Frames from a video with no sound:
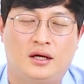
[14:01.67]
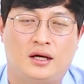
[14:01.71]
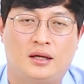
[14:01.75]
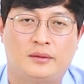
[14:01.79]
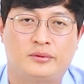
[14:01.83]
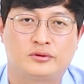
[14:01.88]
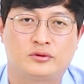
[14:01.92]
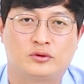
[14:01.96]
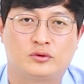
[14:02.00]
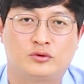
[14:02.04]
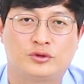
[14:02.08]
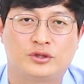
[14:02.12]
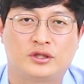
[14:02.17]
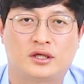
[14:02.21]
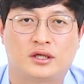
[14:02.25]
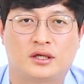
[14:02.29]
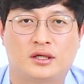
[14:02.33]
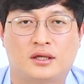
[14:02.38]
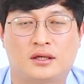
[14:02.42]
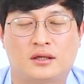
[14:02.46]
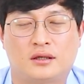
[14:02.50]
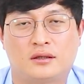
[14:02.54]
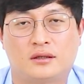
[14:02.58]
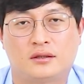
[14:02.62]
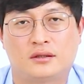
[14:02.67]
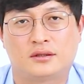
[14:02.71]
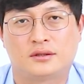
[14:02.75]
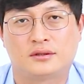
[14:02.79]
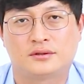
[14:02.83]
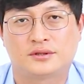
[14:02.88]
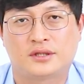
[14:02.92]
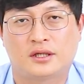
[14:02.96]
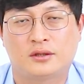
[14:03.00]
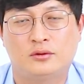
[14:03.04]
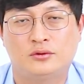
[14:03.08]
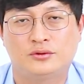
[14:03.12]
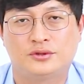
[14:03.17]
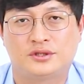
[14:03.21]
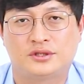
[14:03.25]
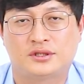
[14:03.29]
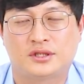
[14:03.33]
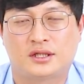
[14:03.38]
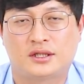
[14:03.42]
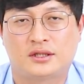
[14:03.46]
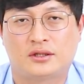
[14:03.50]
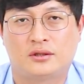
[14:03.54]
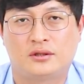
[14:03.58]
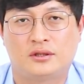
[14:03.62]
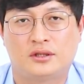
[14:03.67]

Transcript: 앞으로 우리가 어, 새로운 시장이